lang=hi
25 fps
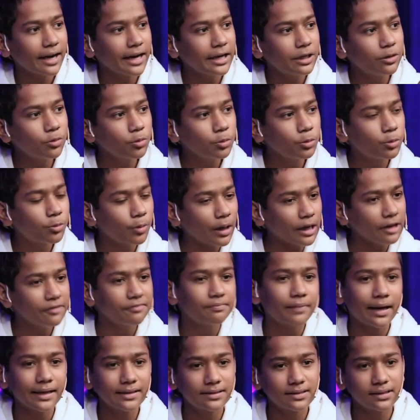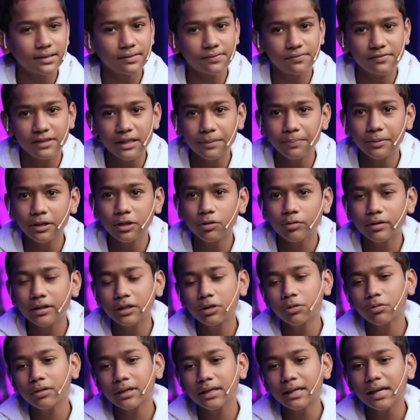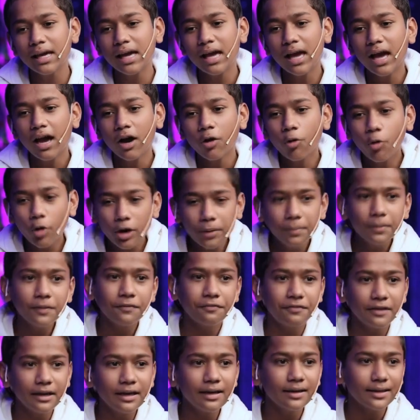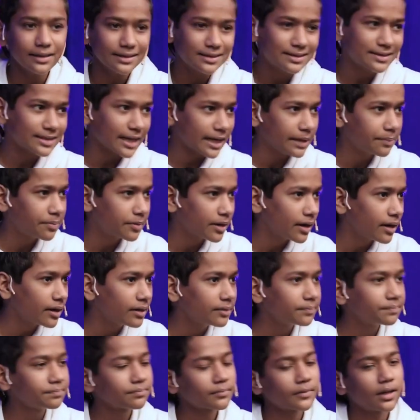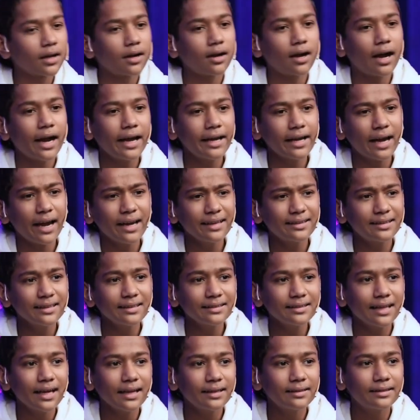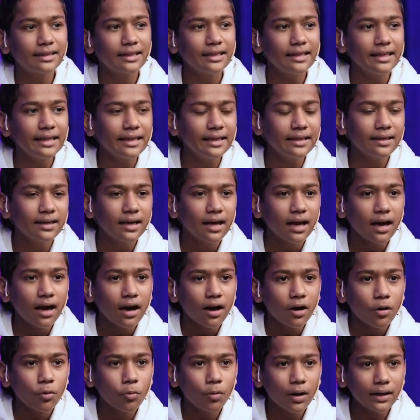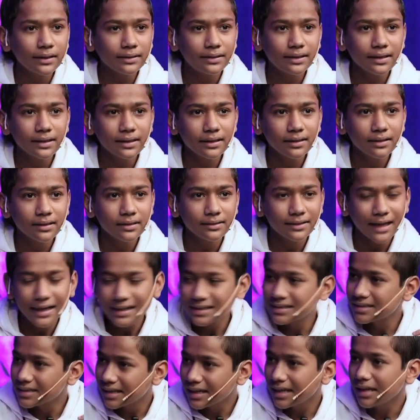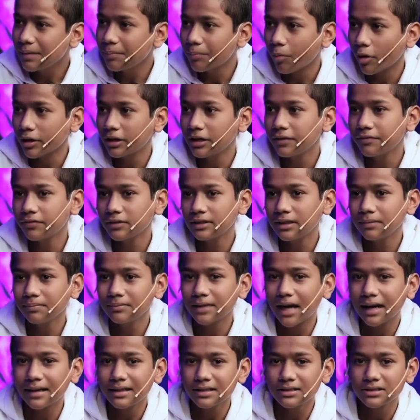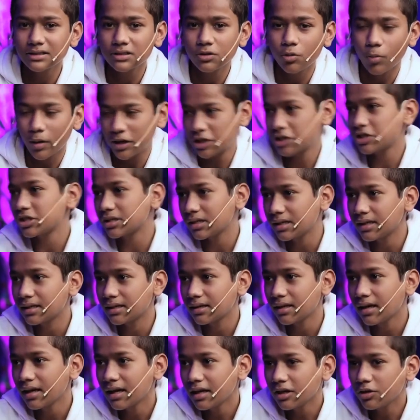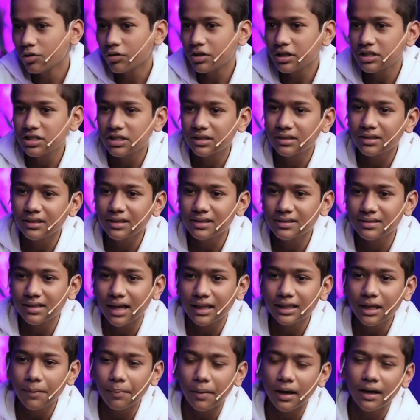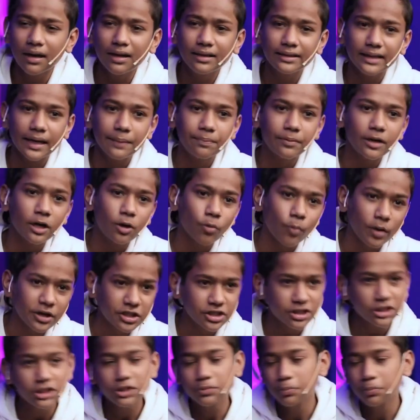ट्राई टू डवेल्व माई सेल्फ डीप इन टू इट क्योंकि कोई भी फील्ड इस टाइप का आई आई थिंक दैट दे नीड वन थिंग दैट इज़ रियली इंपॉर्टेंट फॉर देम दैट इज़ क्वेश्चनिंग क्योंकि जितने ज़्यादा आप अलग टाइप के क्वेश्चन